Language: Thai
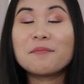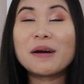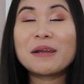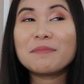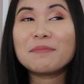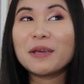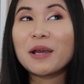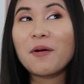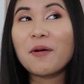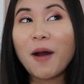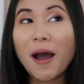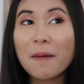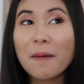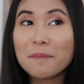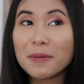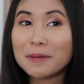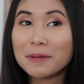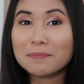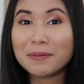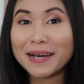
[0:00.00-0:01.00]
มันมีความ
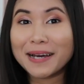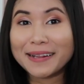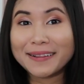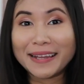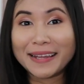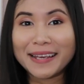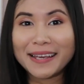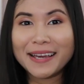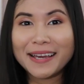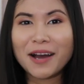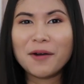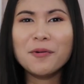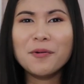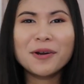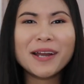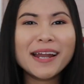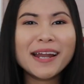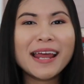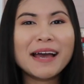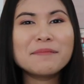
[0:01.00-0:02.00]
ผิดปกติ เขาพู
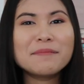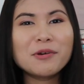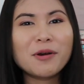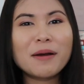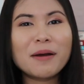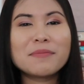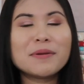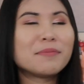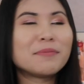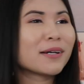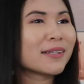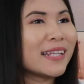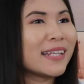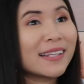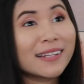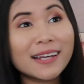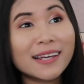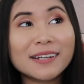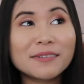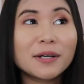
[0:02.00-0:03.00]
ดแค่นี้มีความผิดปกติ
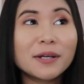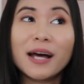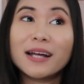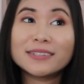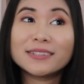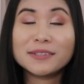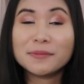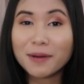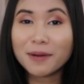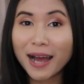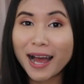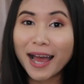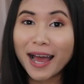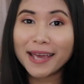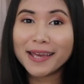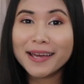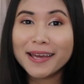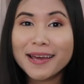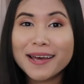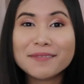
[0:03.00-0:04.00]
นะก็แบบชิบหา
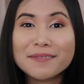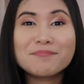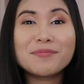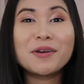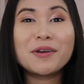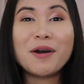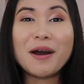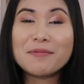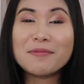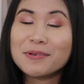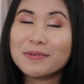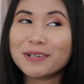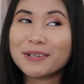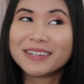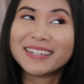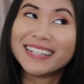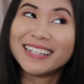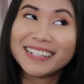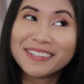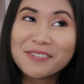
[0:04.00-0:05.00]
ย มีความผิดปก
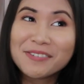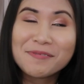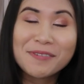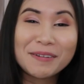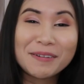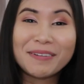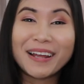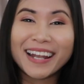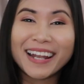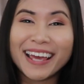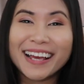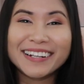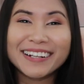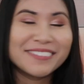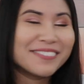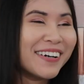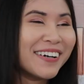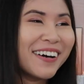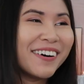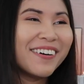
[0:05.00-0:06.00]
ติที่มันเป็นมะเร็ง
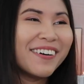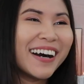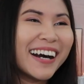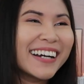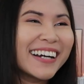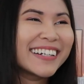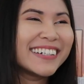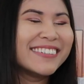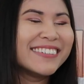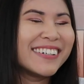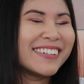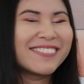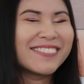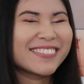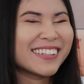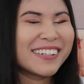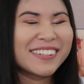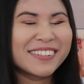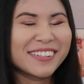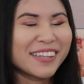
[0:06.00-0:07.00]
หรือเปล่าวะคือแบบ
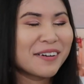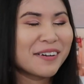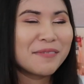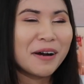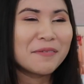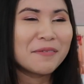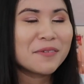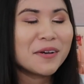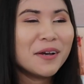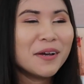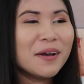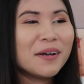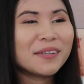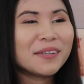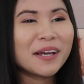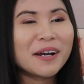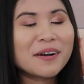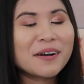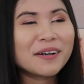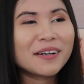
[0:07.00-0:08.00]
ยังยังแบบ
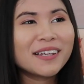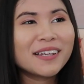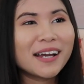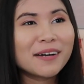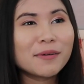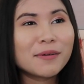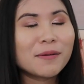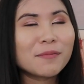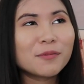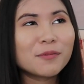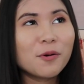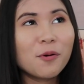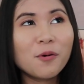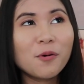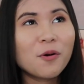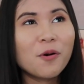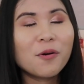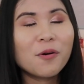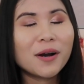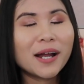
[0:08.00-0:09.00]
ยังยังแบบ
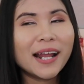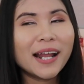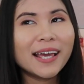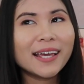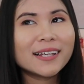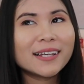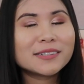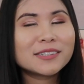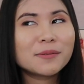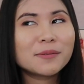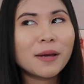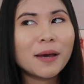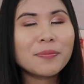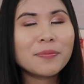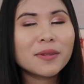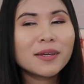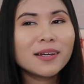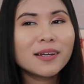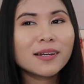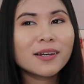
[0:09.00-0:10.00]
งงๆอะไรเงี้ยใช่ไหม
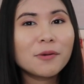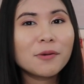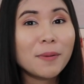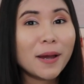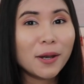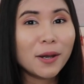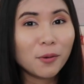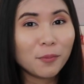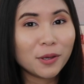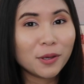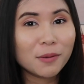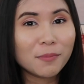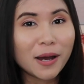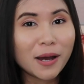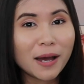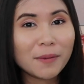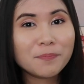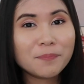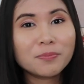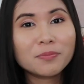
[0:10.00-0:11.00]
ก็ไปโรงพยา
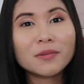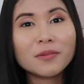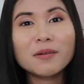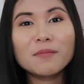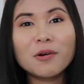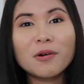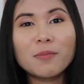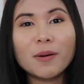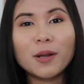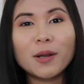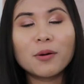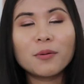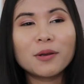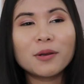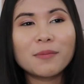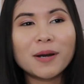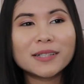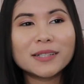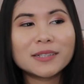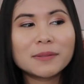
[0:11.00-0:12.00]
บาลพอไปโรงพ
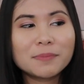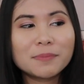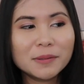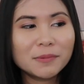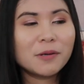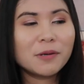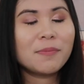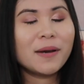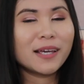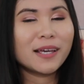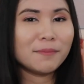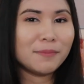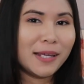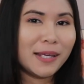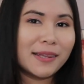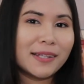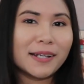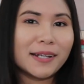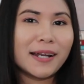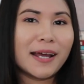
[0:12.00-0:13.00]
ยาบาลเสร็จปุ๊บก็ไปกับ
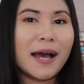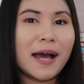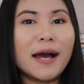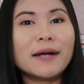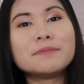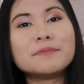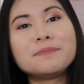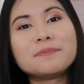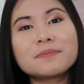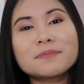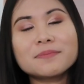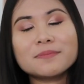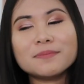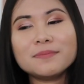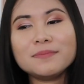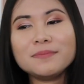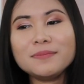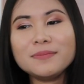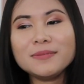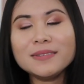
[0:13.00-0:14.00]
นิตันนะคะ
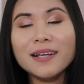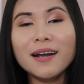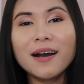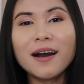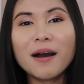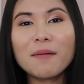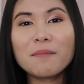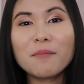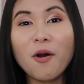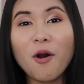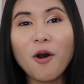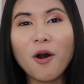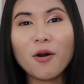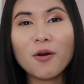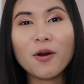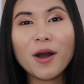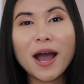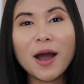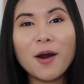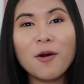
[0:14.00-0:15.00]
หมอ
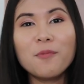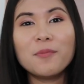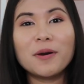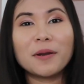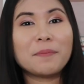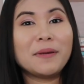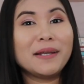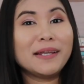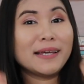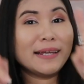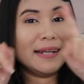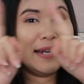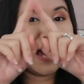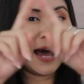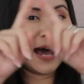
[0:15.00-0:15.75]
เขาก็เอาเหมือนเป็นกระ